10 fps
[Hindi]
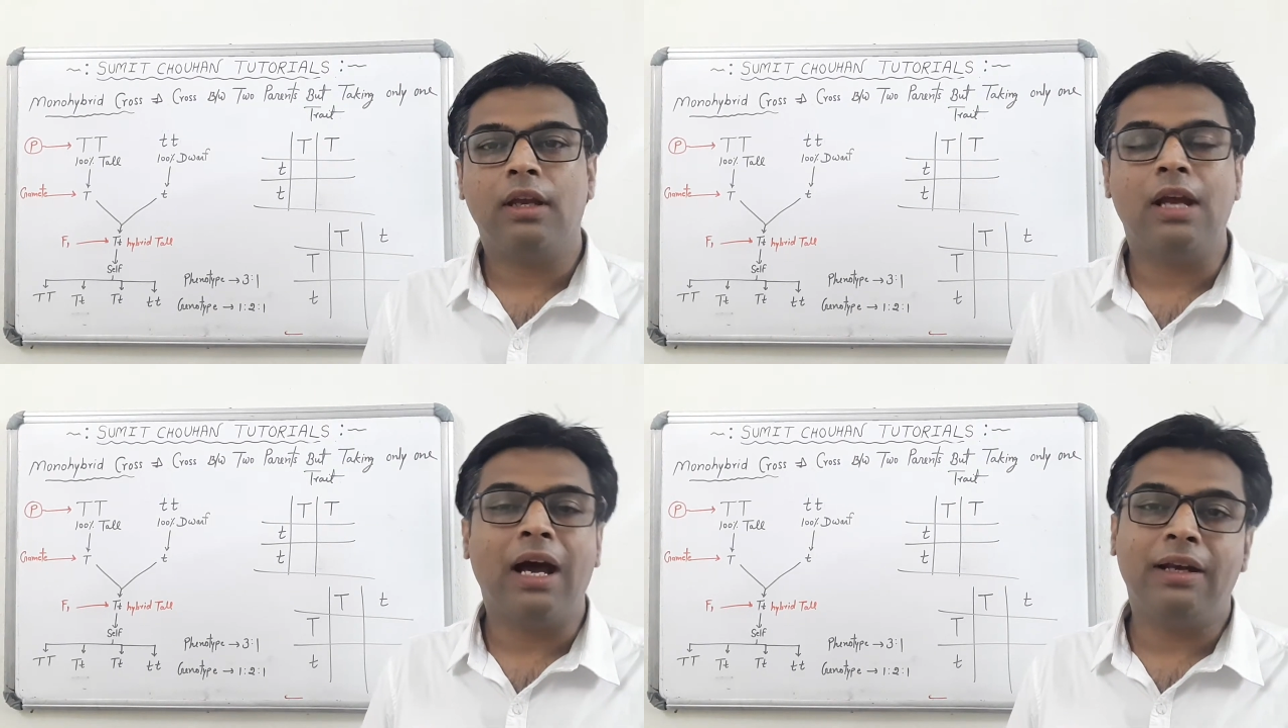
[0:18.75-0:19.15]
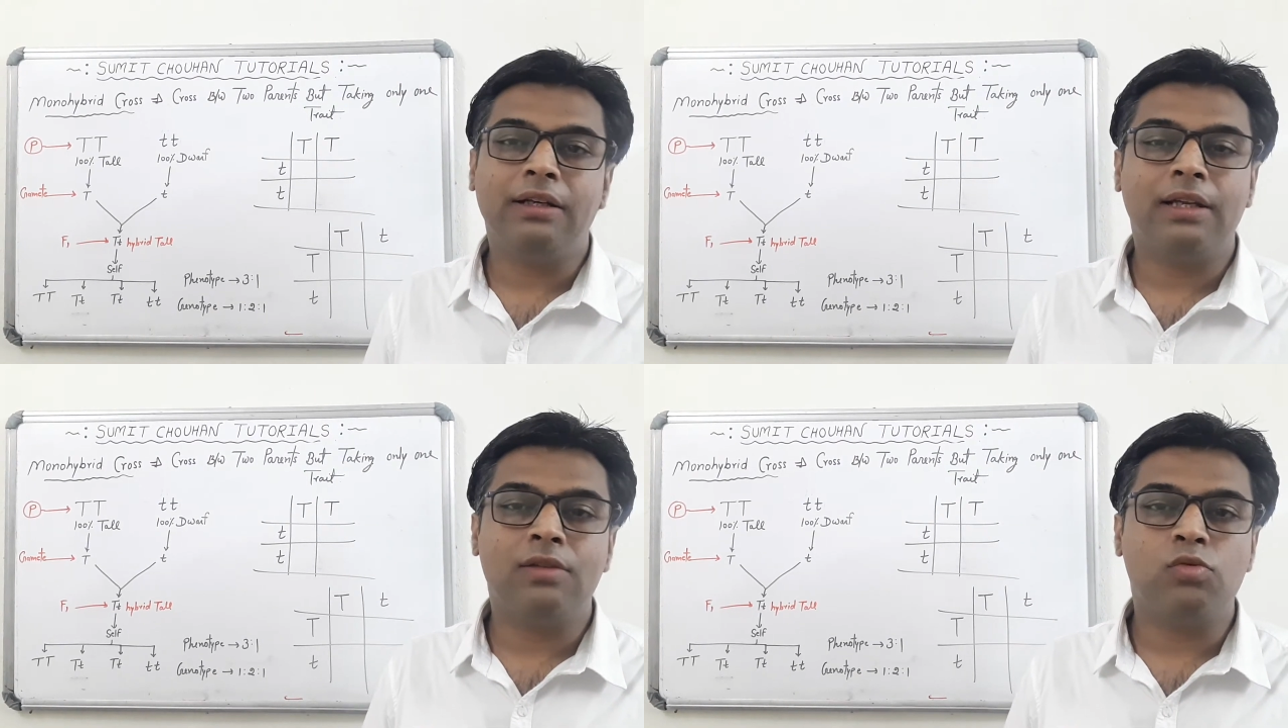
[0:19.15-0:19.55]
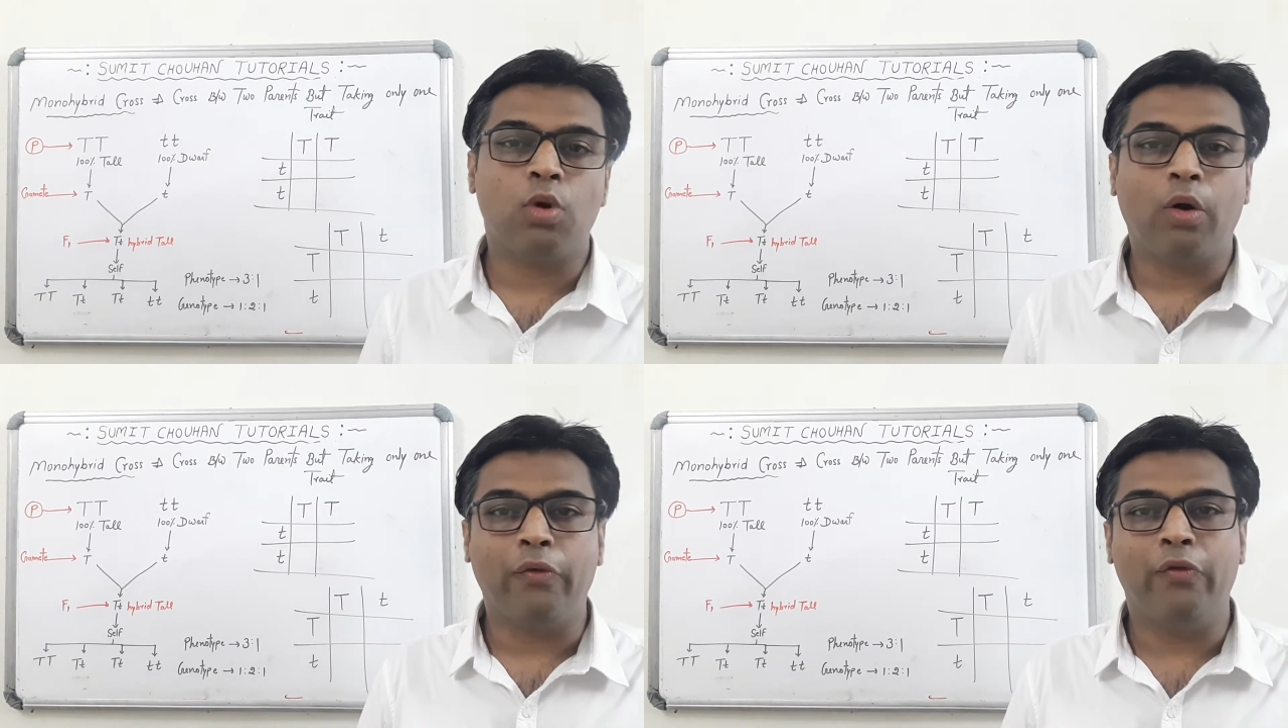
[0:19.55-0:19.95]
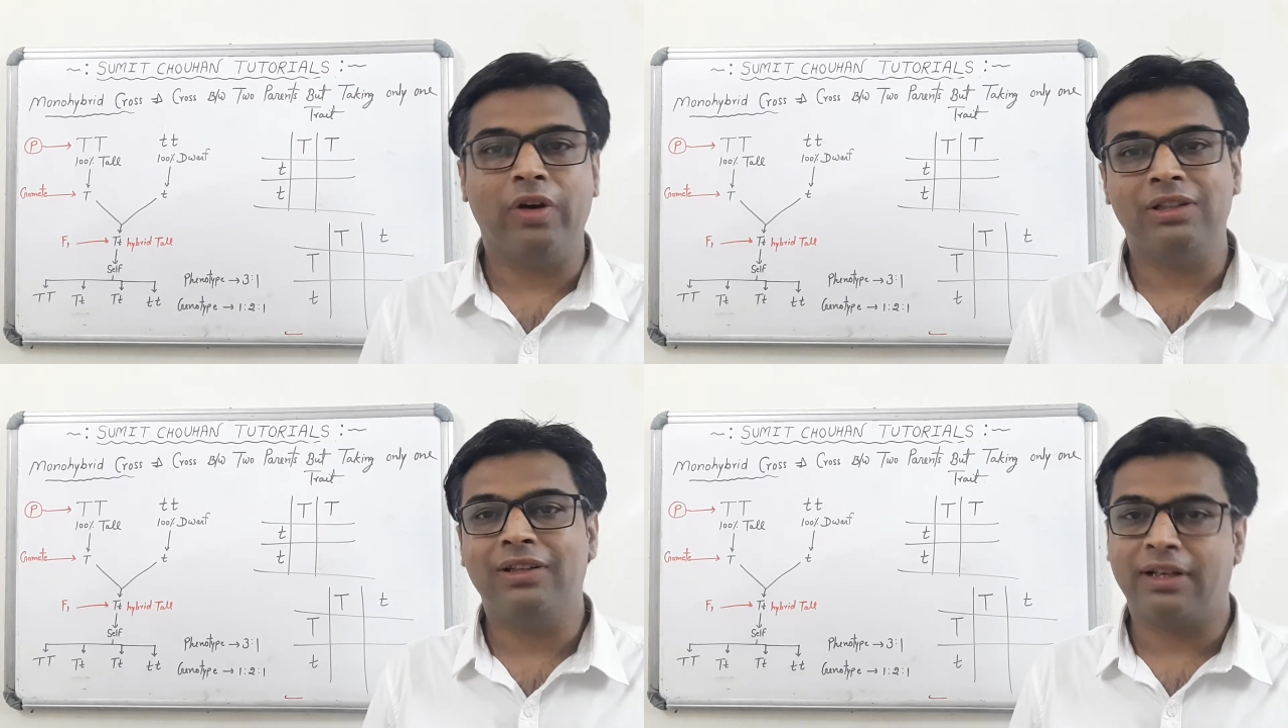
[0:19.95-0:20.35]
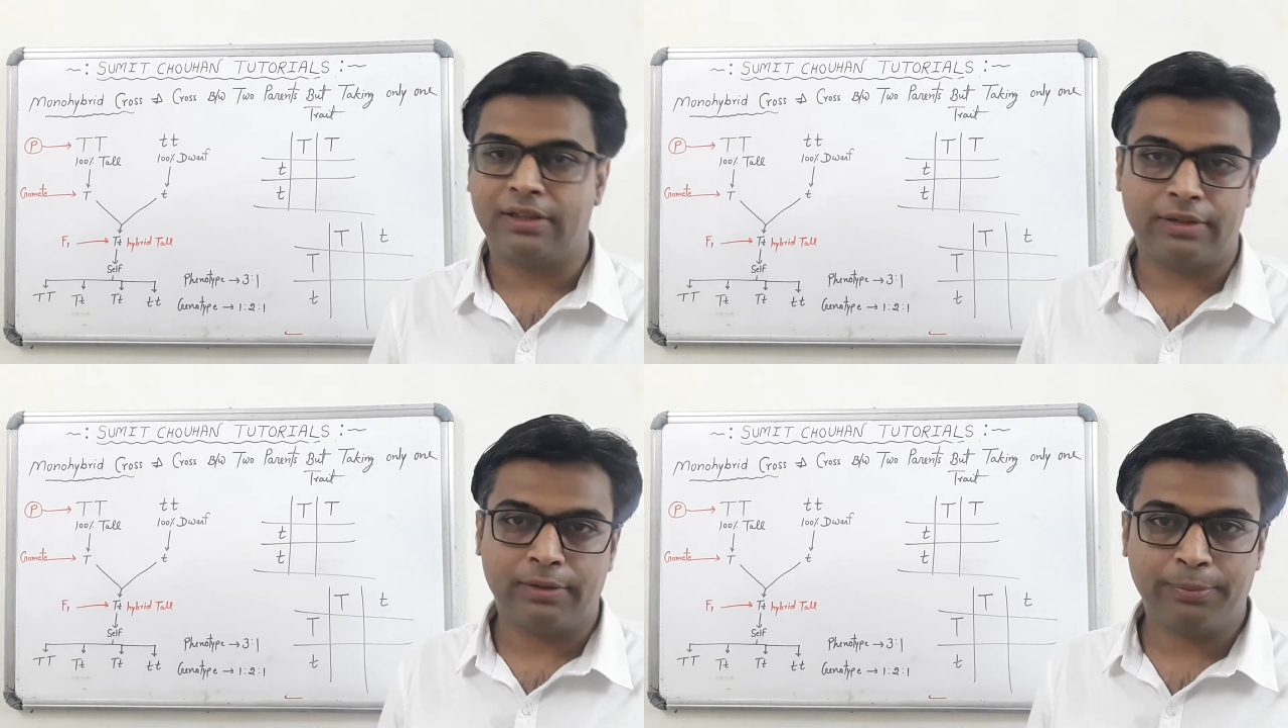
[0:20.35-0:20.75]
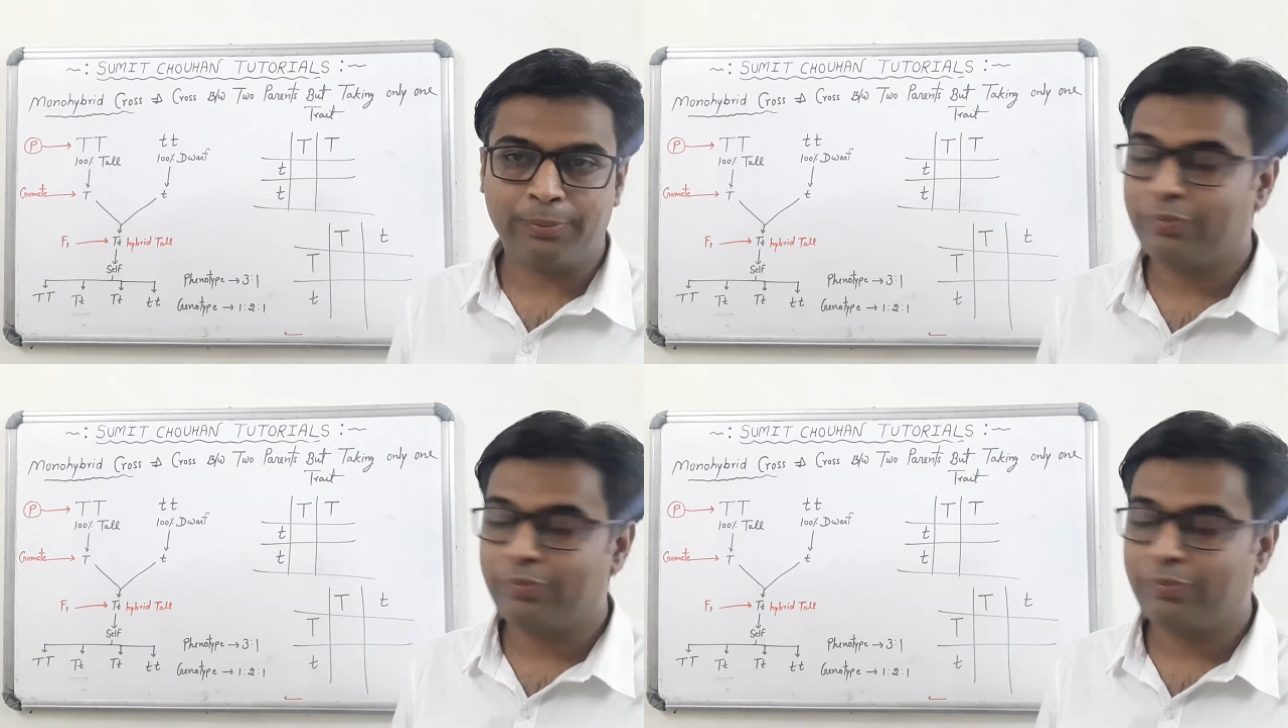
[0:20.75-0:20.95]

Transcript: इनहेरिटेंस ऑफ वन करेक्टर